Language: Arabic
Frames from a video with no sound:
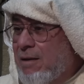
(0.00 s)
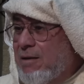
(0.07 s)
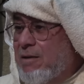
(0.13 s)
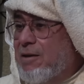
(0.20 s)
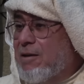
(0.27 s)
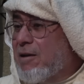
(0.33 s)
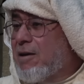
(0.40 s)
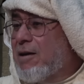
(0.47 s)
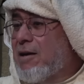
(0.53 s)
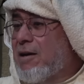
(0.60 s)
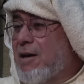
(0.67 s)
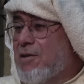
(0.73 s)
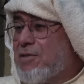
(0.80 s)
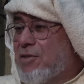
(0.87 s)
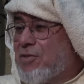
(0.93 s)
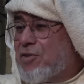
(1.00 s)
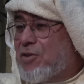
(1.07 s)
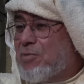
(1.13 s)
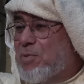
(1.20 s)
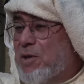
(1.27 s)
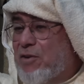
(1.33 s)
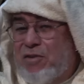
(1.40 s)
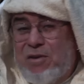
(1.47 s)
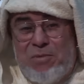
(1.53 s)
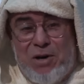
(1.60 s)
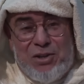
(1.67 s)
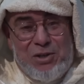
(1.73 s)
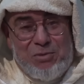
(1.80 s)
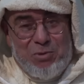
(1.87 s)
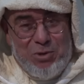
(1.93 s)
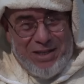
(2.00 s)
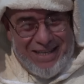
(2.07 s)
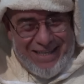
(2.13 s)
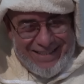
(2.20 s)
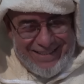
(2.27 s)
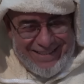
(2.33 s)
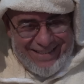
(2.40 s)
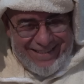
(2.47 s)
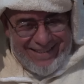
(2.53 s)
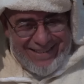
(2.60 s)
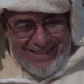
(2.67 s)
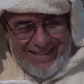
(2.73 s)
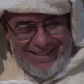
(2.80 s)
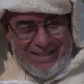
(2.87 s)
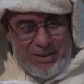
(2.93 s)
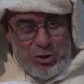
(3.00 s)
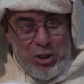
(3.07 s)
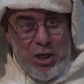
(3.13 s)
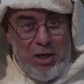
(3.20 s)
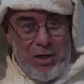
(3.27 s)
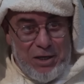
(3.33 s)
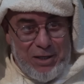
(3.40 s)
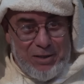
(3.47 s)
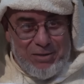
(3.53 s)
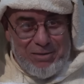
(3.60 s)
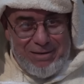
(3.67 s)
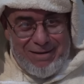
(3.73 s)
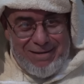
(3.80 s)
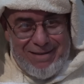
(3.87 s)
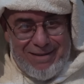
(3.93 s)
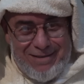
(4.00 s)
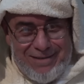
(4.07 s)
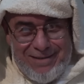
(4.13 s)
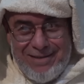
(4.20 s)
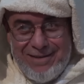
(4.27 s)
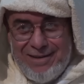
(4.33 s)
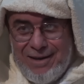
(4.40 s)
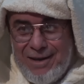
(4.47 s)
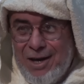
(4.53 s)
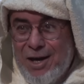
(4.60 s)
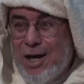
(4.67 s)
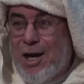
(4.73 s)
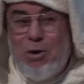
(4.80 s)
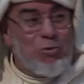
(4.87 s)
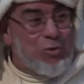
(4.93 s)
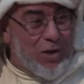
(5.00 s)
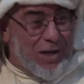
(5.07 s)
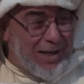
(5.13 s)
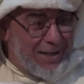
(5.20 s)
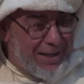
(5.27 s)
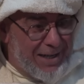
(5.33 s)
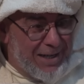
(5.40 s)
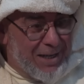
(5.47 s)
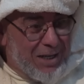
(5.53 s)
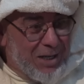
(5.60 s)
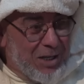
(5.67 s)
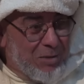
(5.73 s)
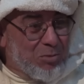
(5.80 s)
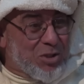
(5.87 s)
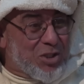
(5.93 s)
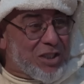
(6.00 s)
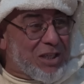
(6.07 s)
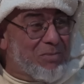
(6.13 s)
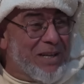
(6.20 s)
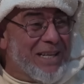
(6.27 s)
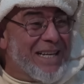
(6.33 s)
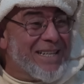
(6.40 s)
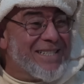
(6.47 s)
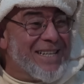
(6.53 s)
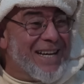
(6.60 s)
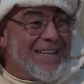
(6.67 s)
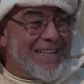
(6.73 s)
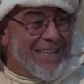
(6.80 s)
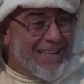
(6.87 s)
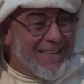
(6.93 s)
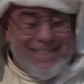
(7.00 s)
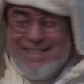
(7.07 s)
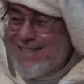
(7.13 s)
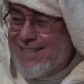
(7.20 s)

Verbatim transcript: لالغاء هذا التطبيق في بعض البلدان سارعت الى ذلك خوفا على مستقبل اجيالها